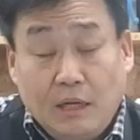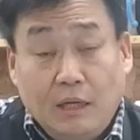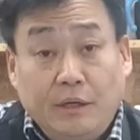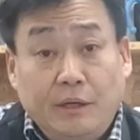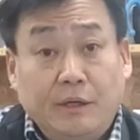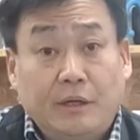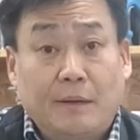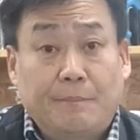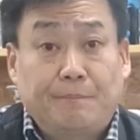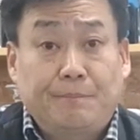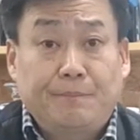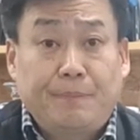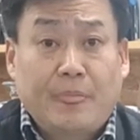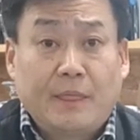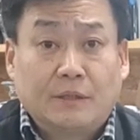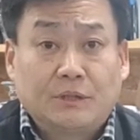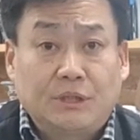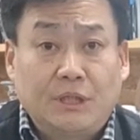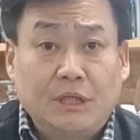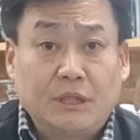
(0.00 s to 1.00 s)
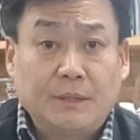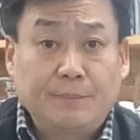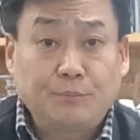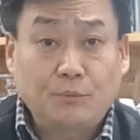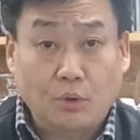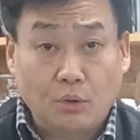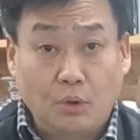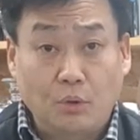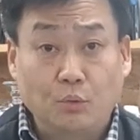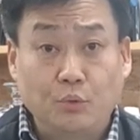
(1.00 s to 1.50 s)
이렇게
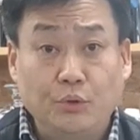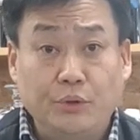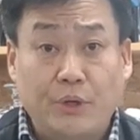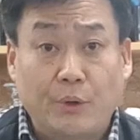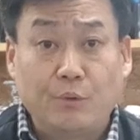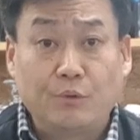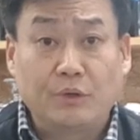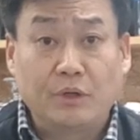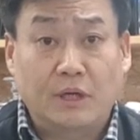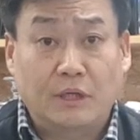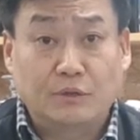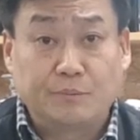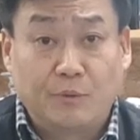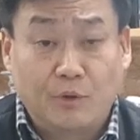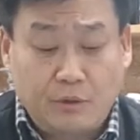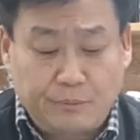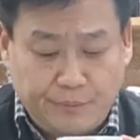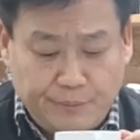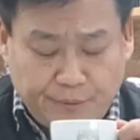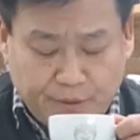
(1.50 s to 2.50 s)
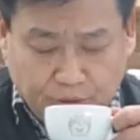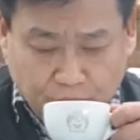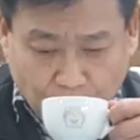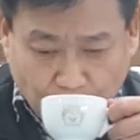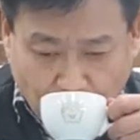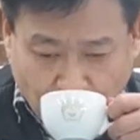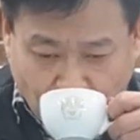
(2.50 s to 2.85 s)
70도로 우유 데운 걸 가지고 먹어보면